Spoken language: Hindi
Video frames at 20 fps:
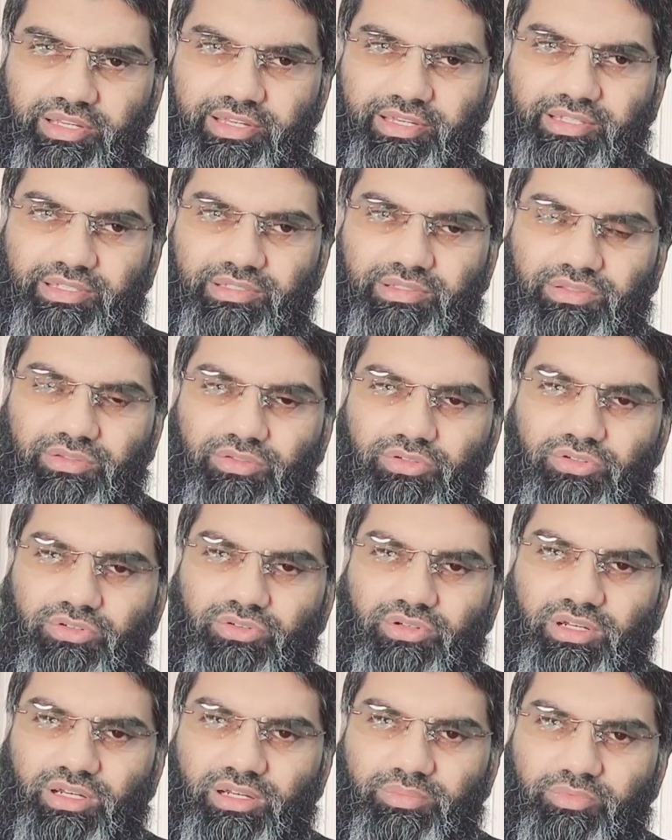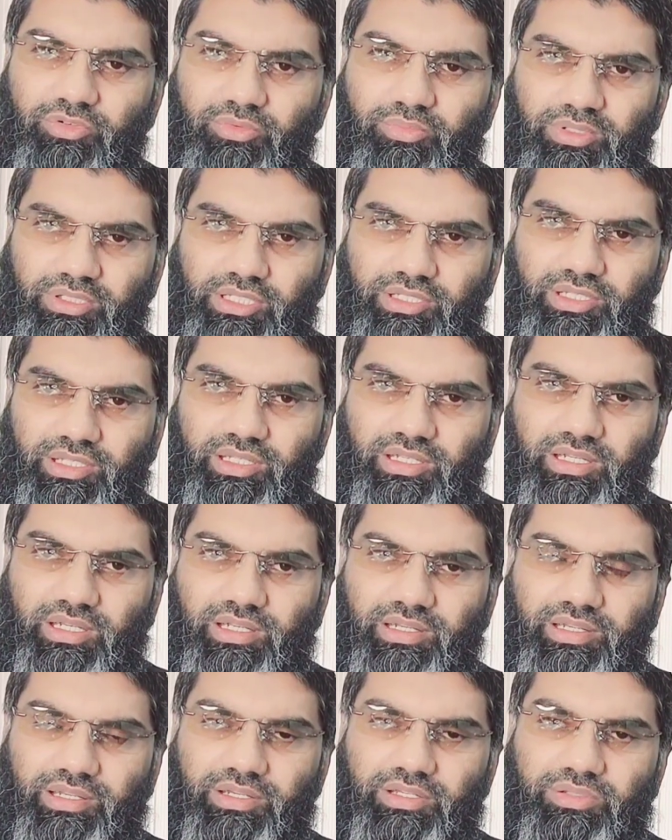करेंगे तो आपको पता
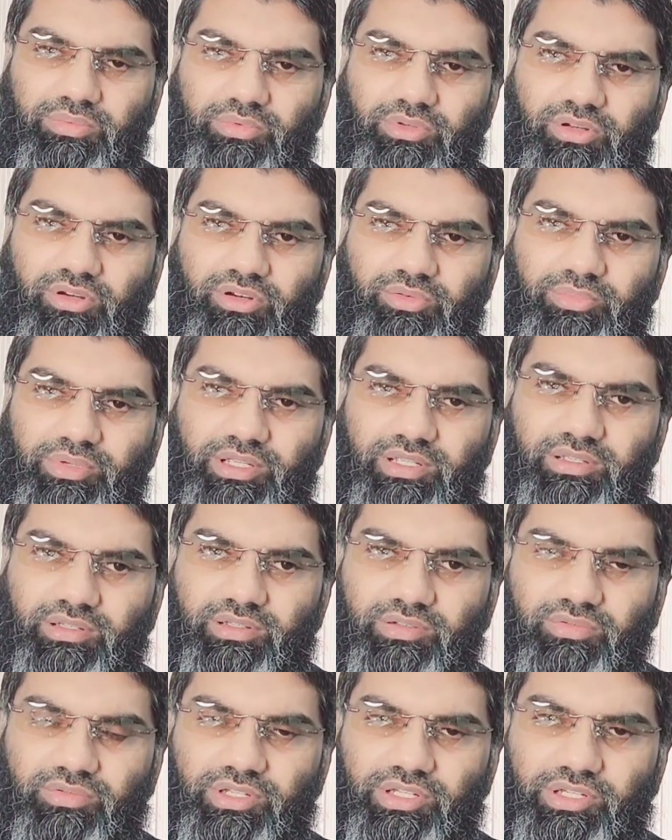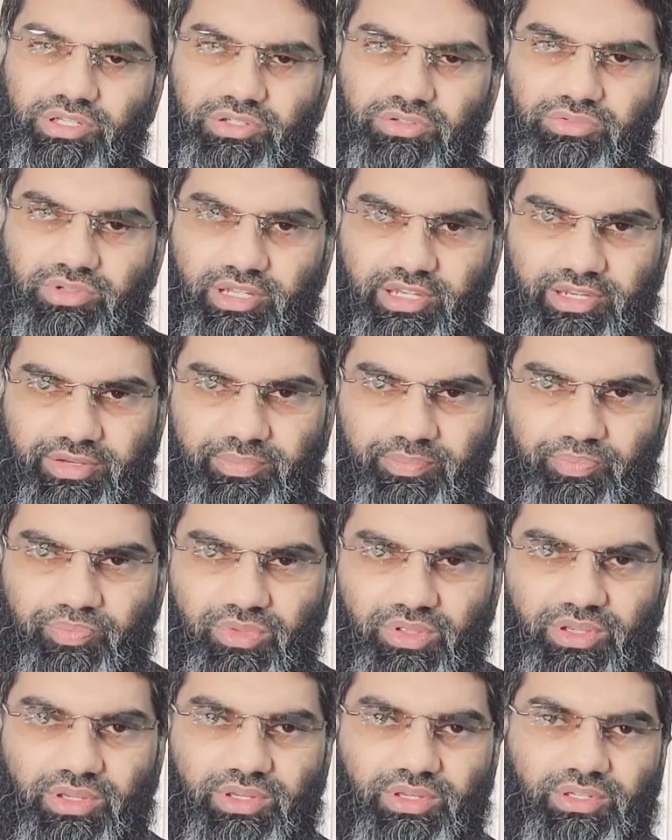चलेगा कि इस प्लॉट में कोई इशू है
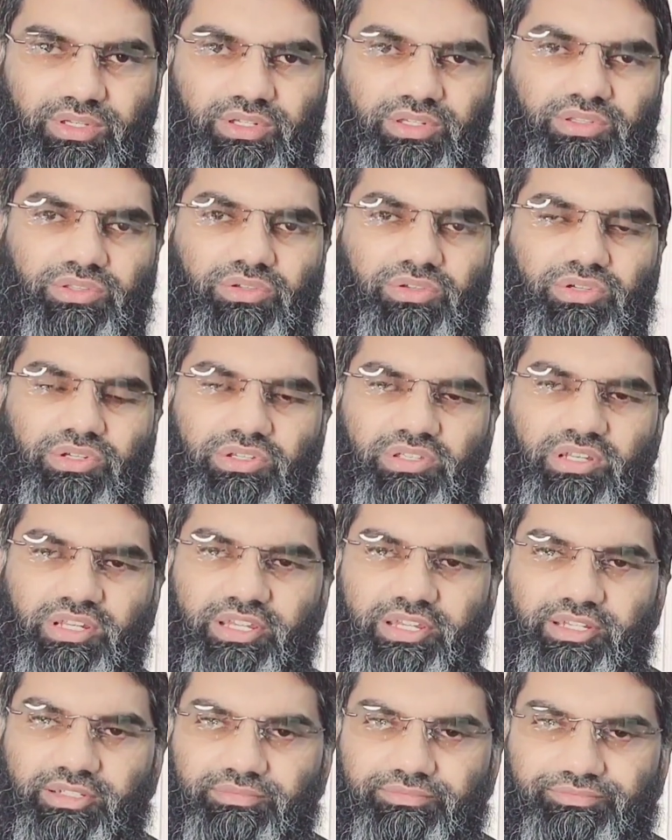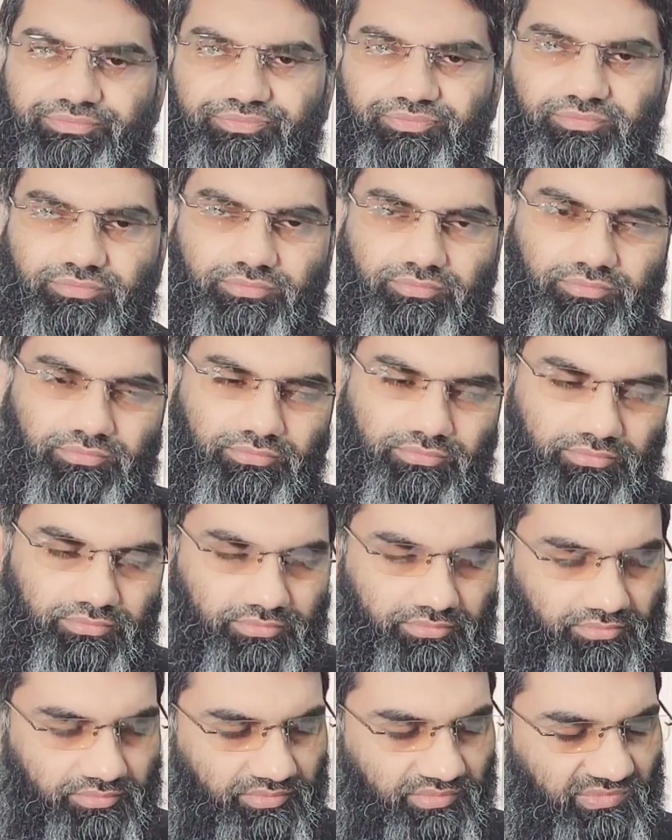तो इसलिए
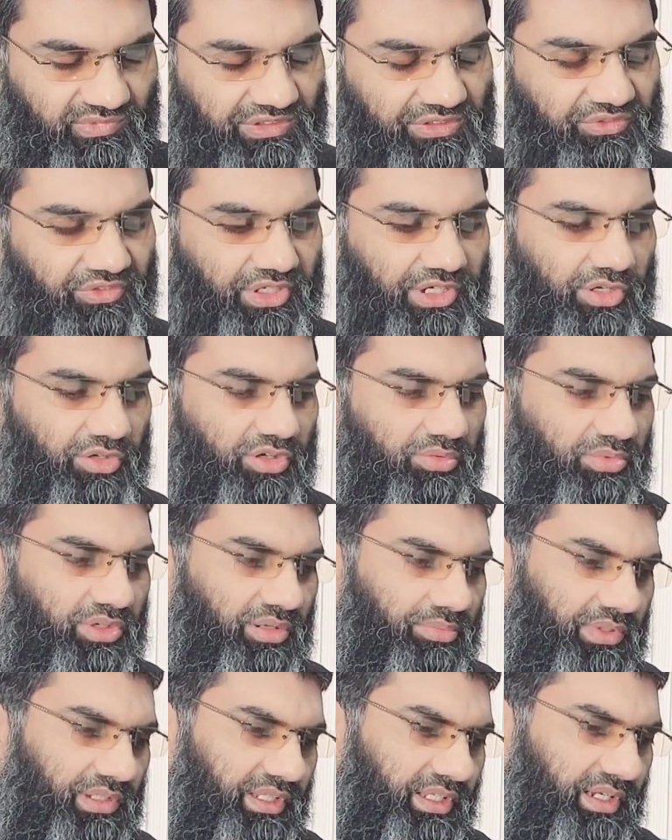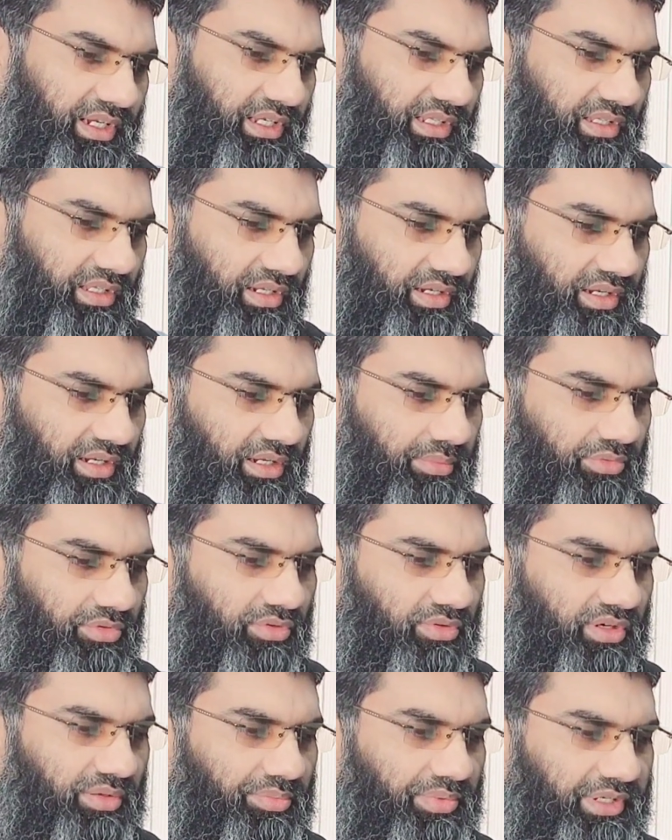वीडियो को मुकम्मल देखें ताकि
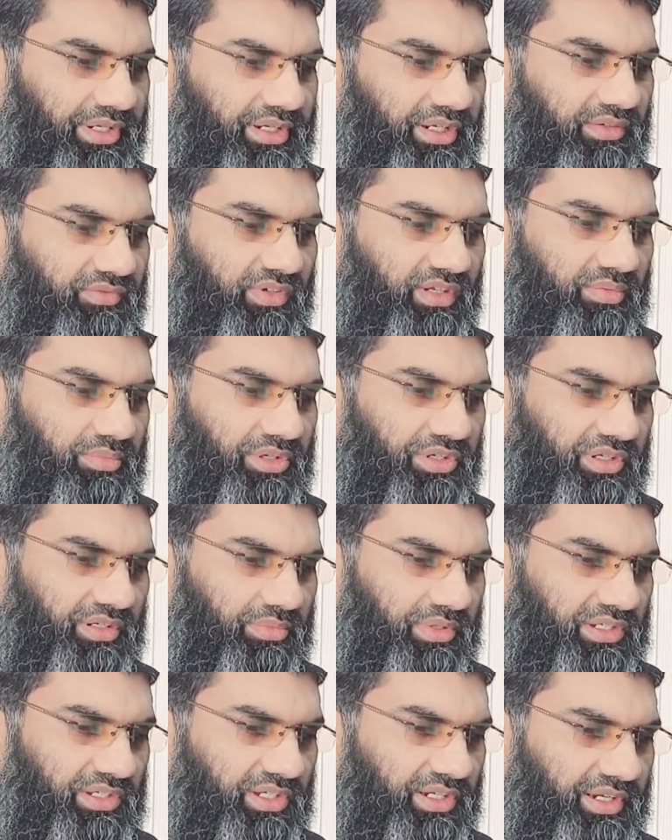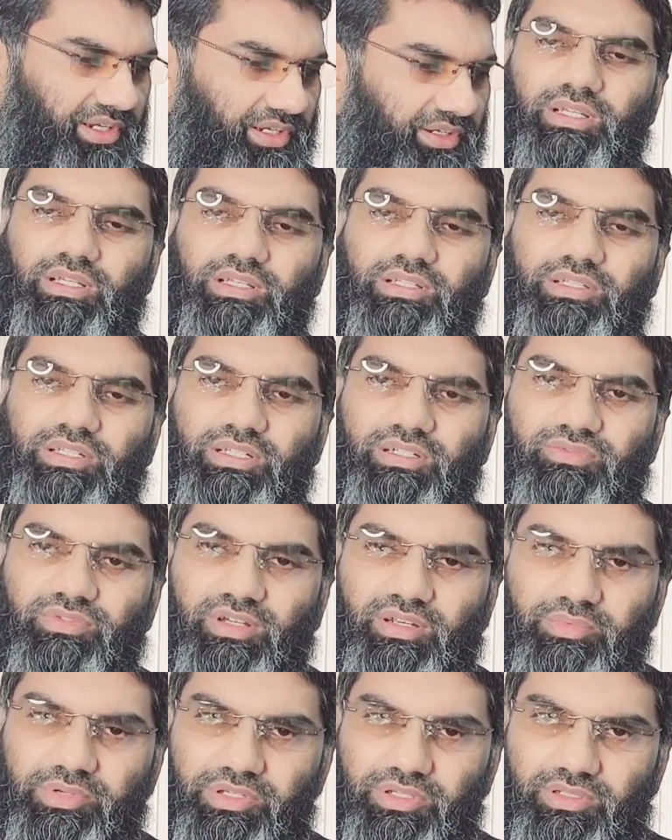आपको कंप्लीट इन्फॉर्मेशन मिल सके ये
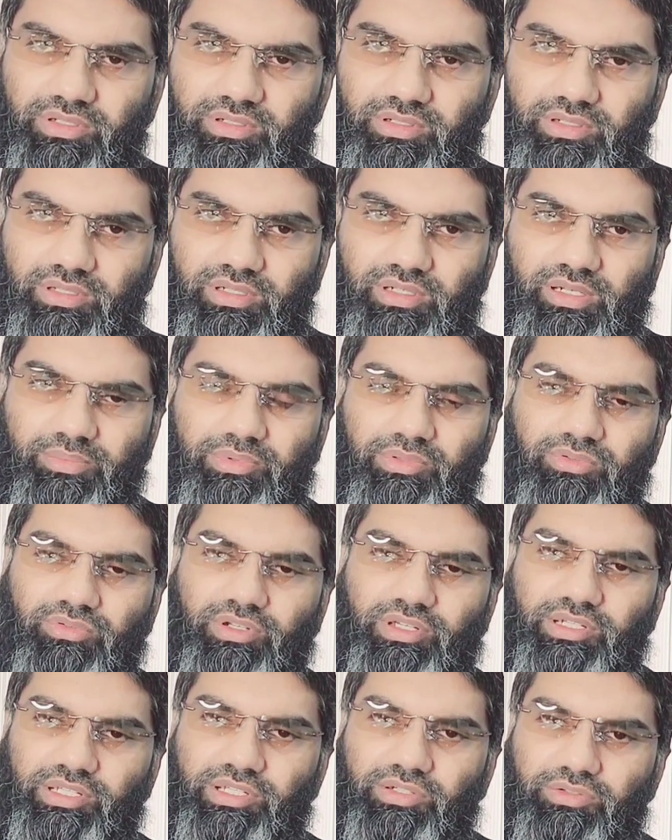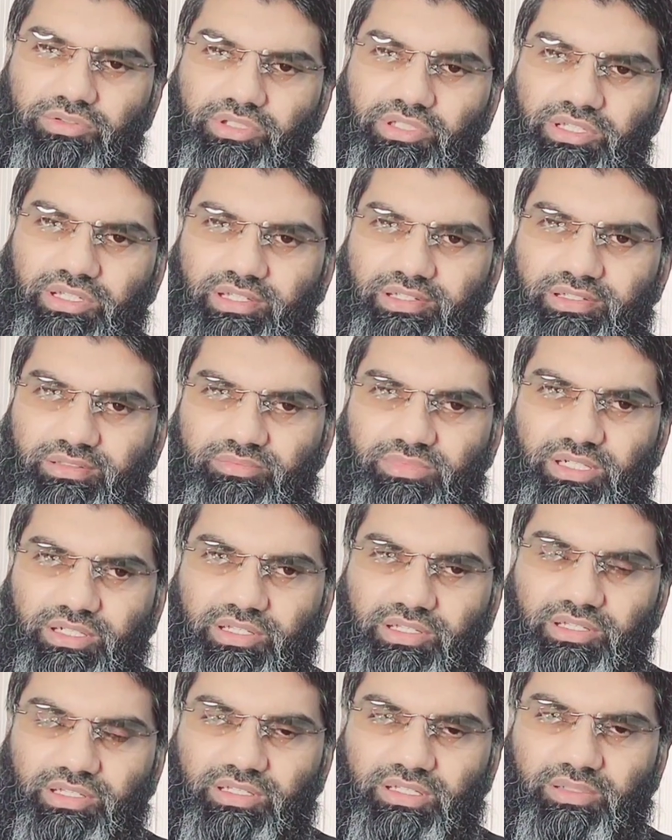इन्फॉर्मेशन आप लोगों के लिए होती हैं
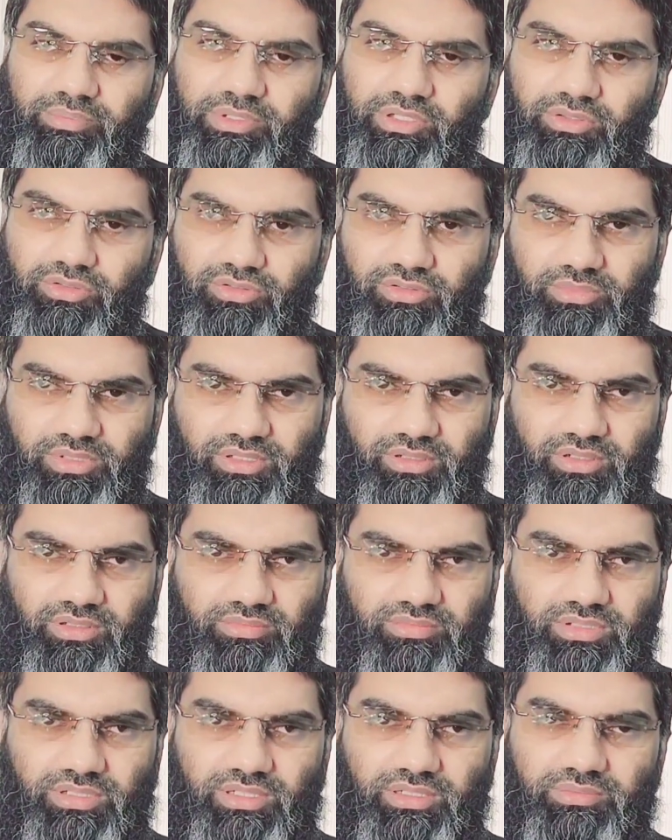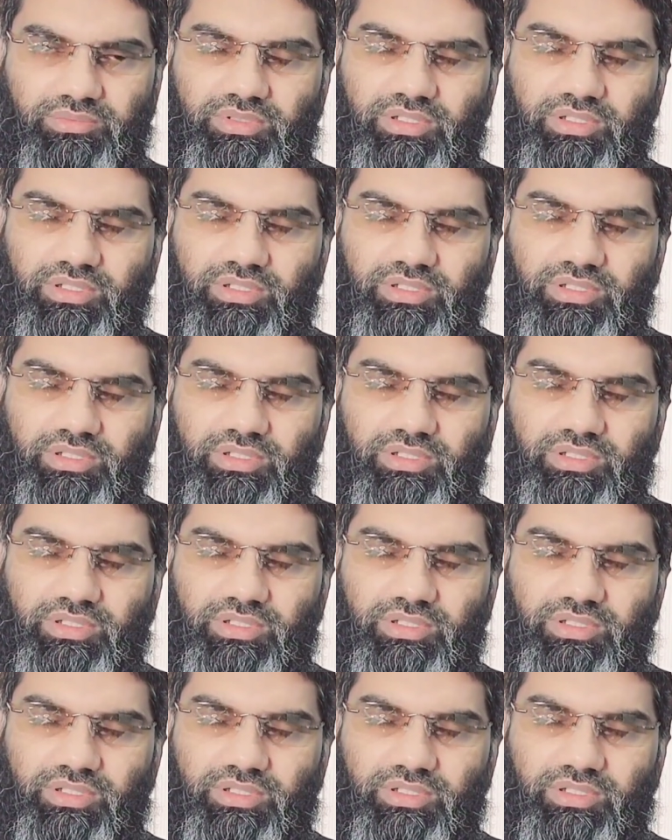बाकी हमें तो मतलब